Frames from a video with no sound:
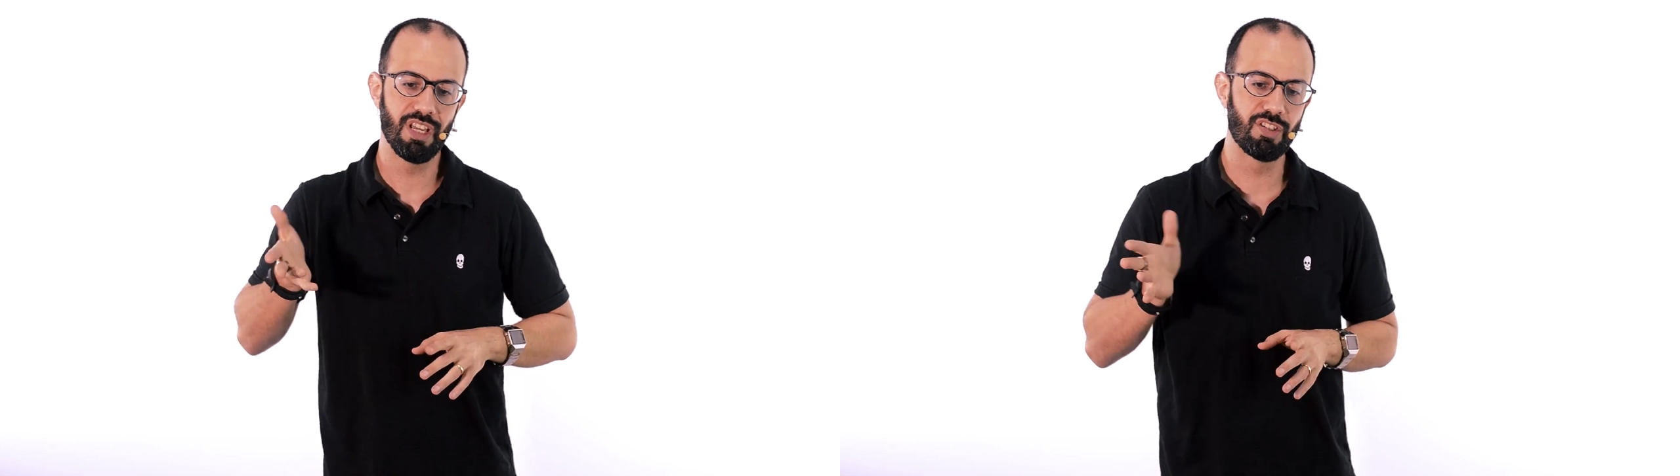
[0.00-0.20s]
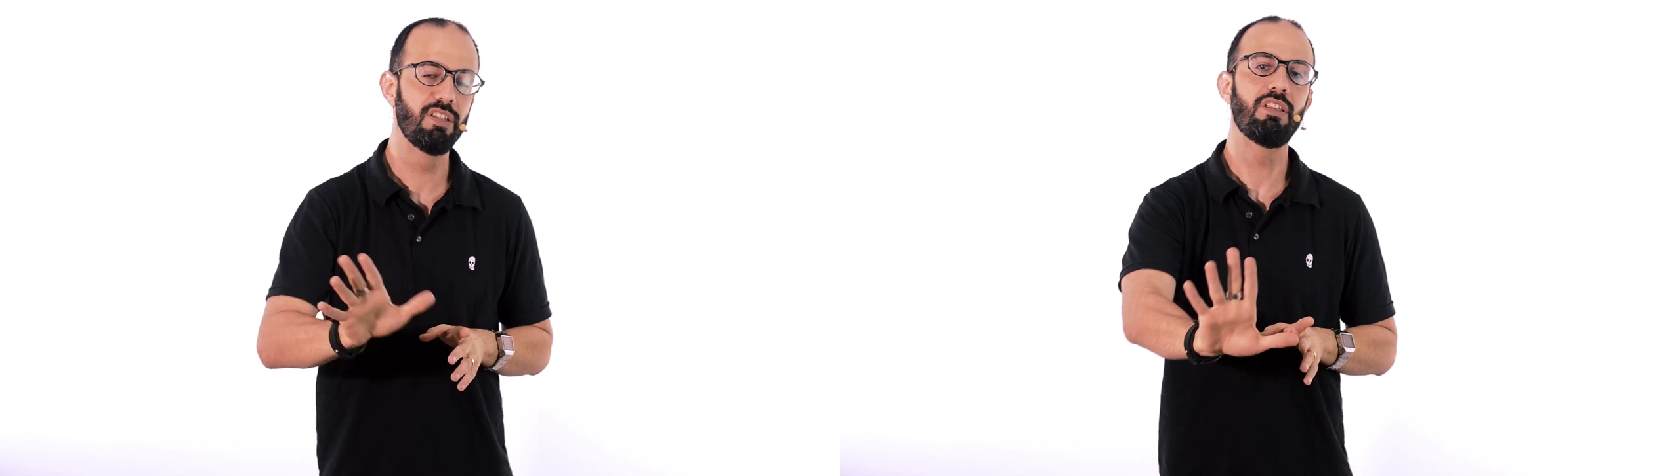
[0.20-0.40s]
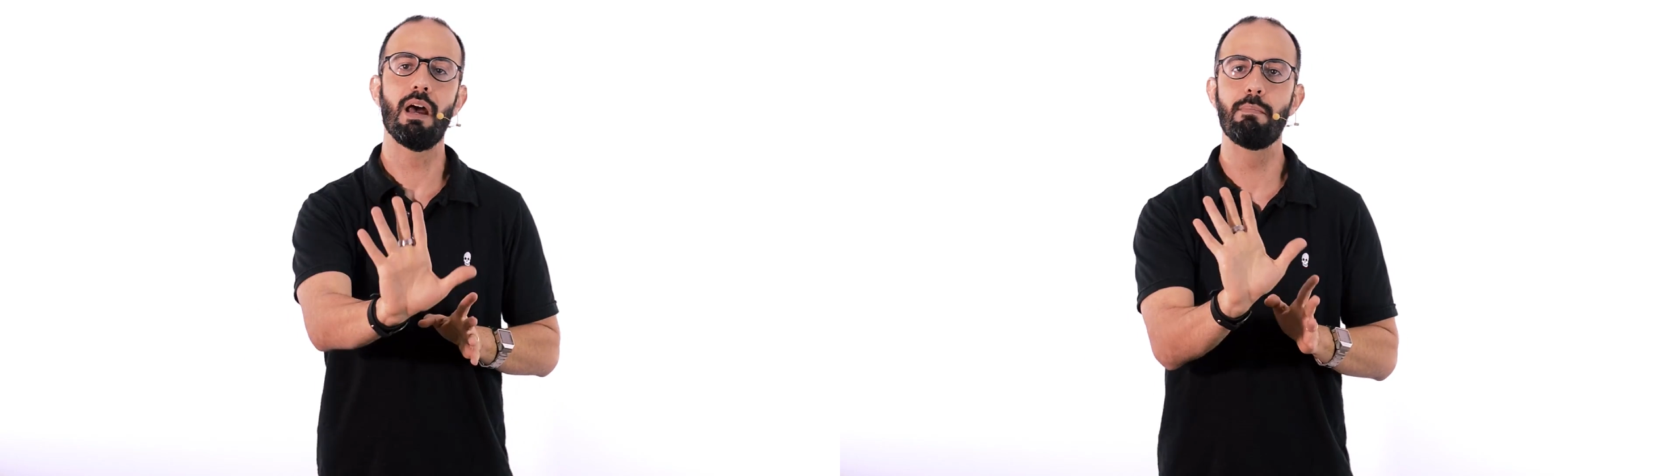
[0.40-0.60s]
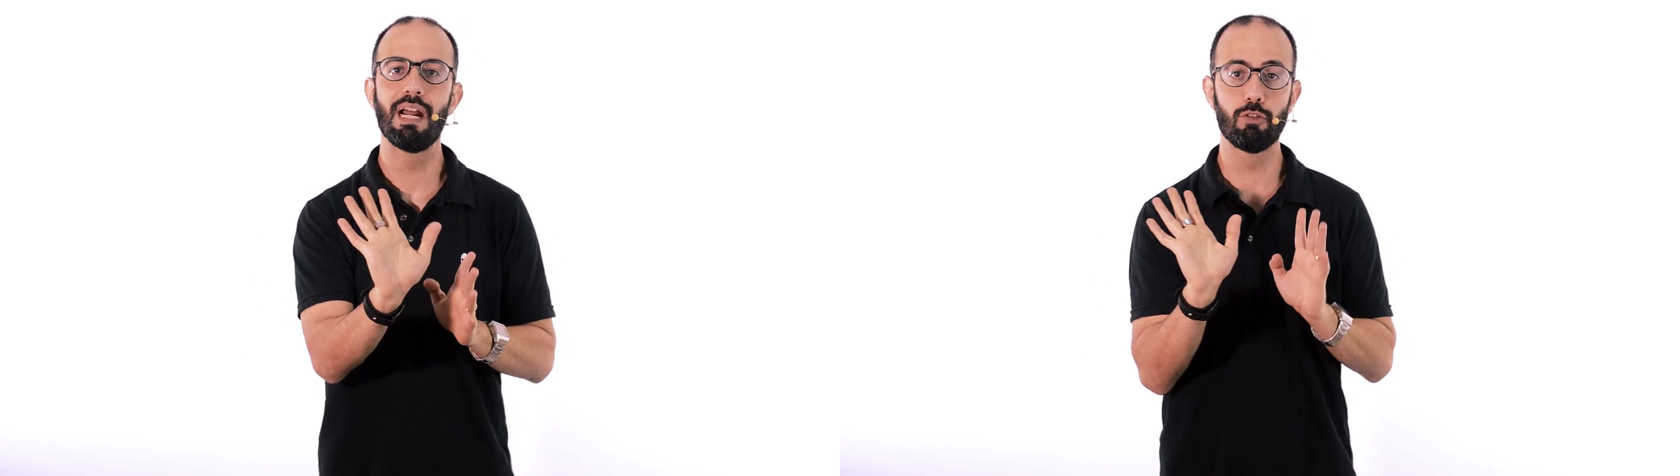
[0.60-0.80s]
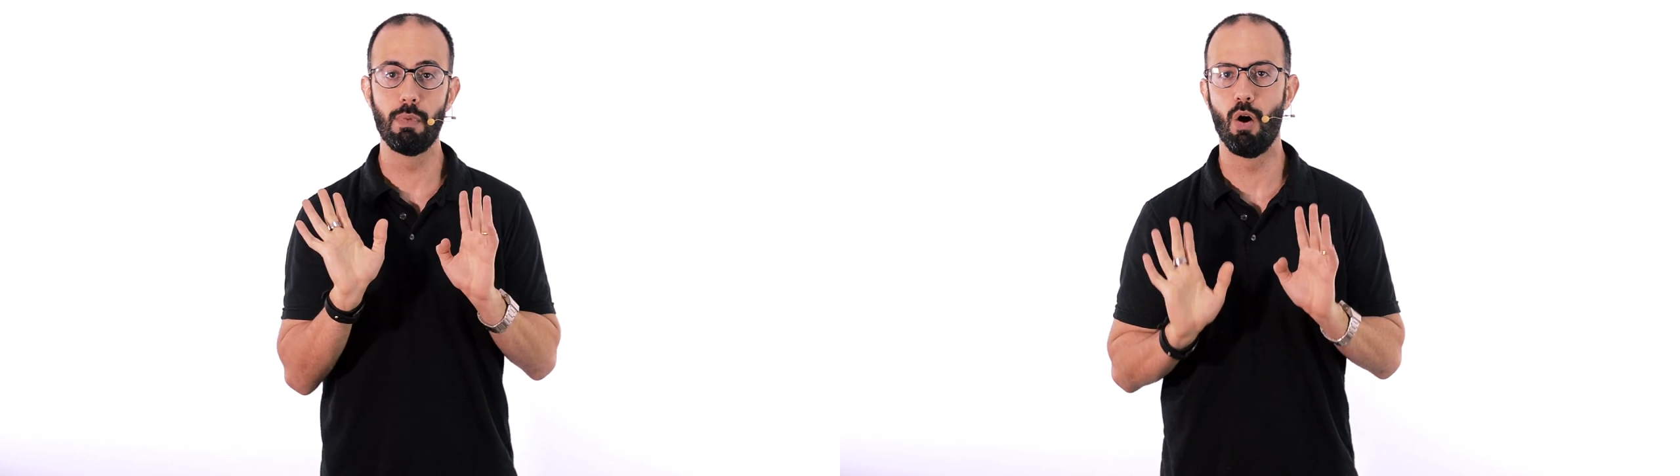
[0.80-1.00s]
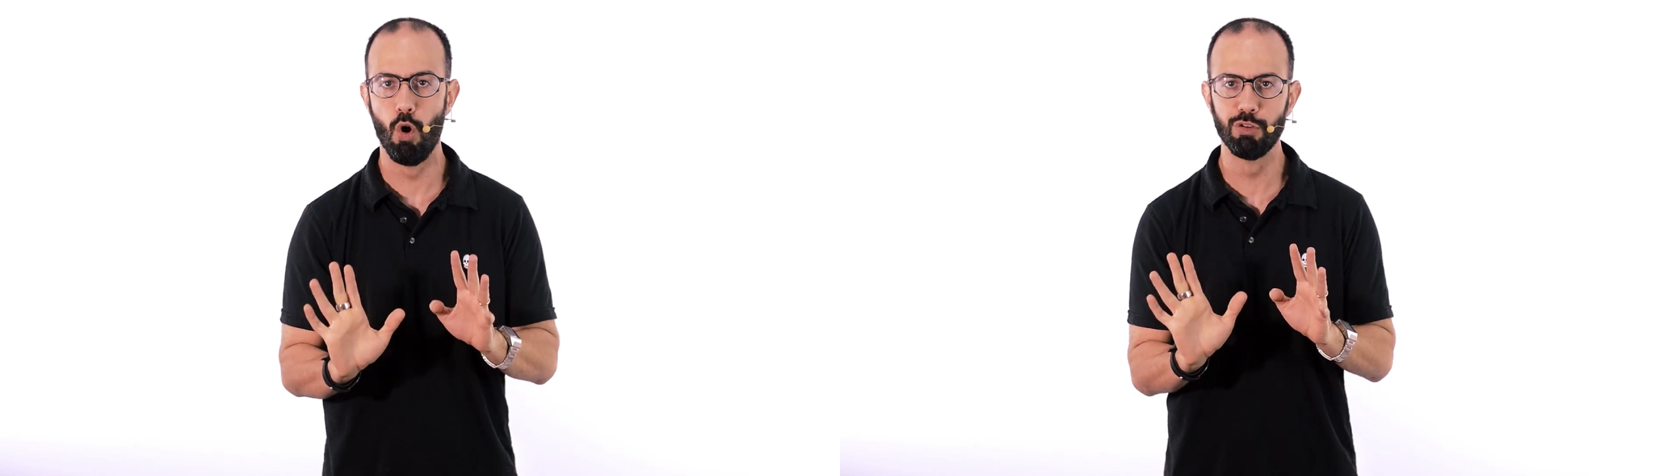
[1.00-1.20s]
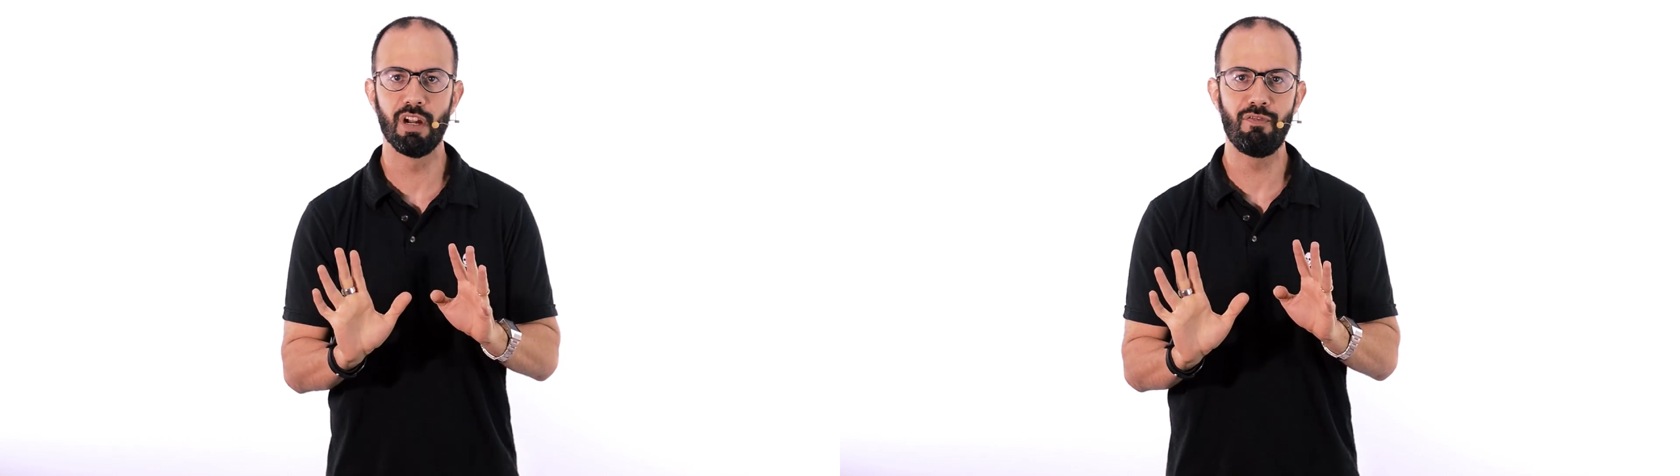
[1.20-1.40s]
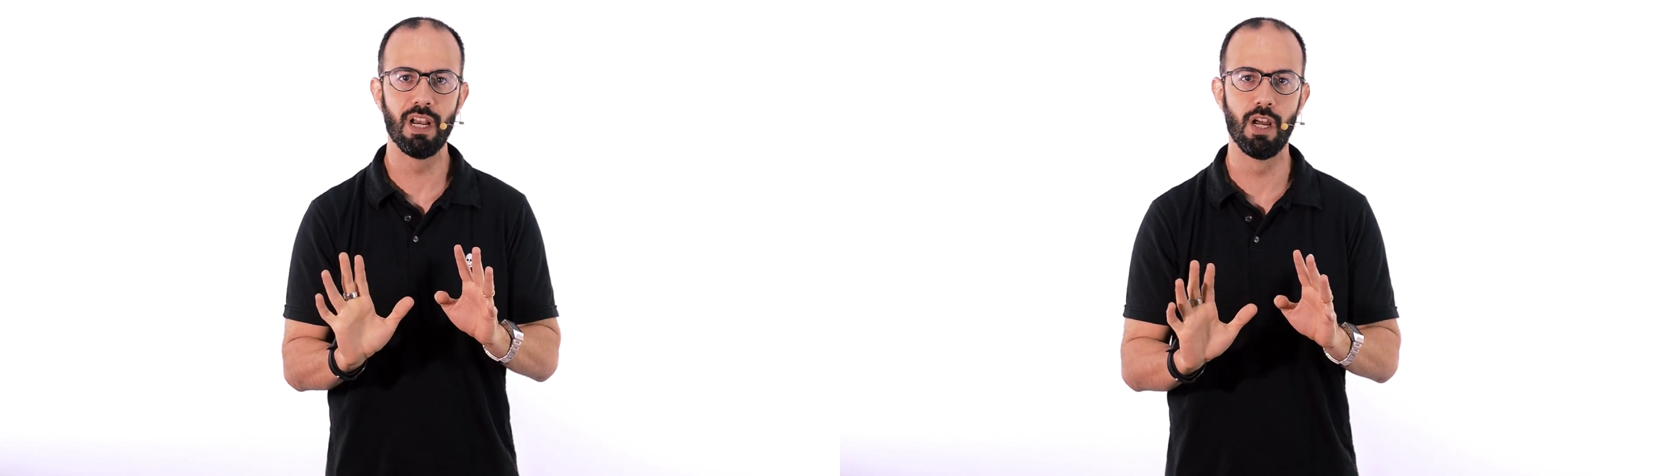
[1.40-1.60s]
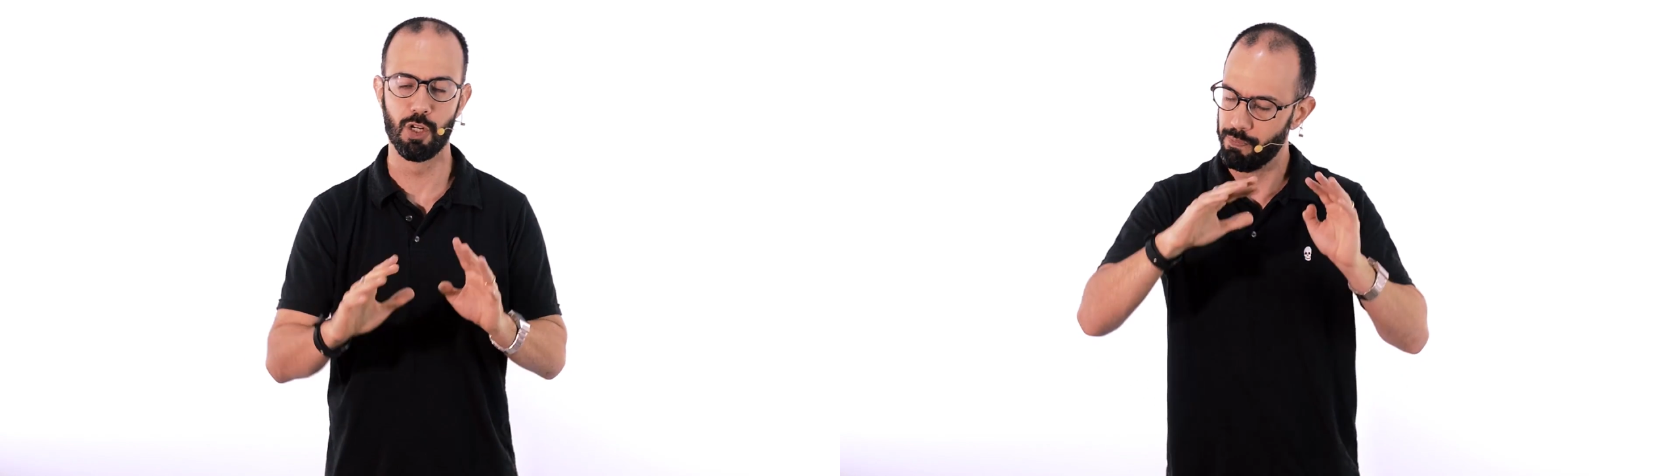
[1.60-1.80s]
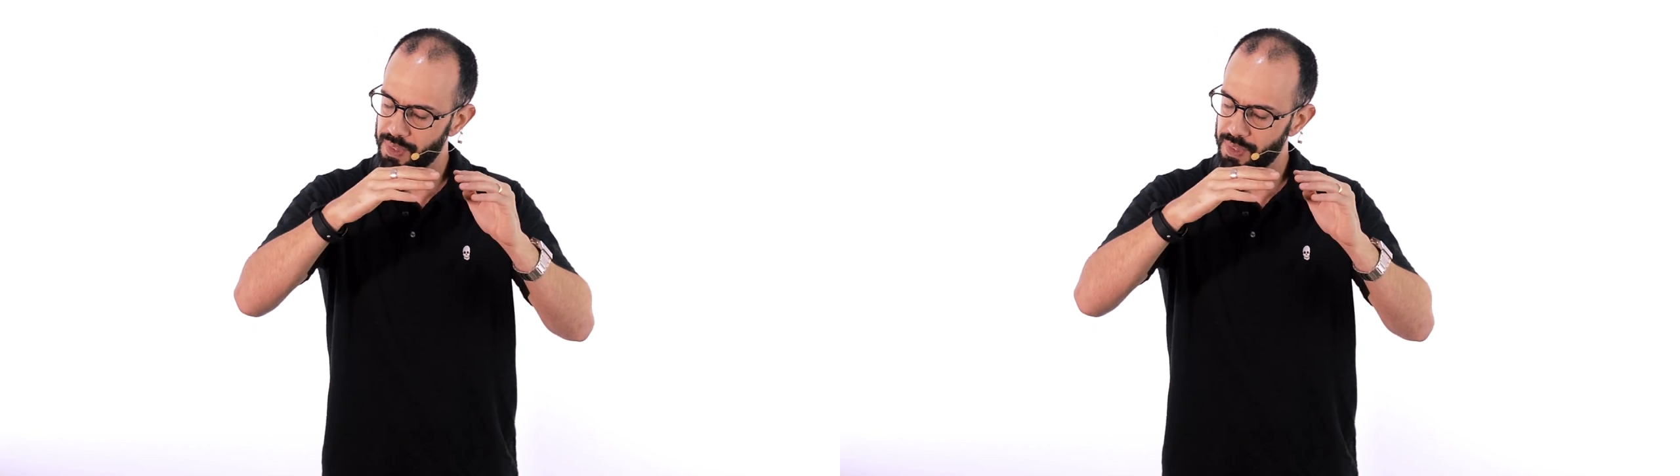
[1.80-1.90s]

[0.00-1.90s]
e assim tenha aberto uma outra falange.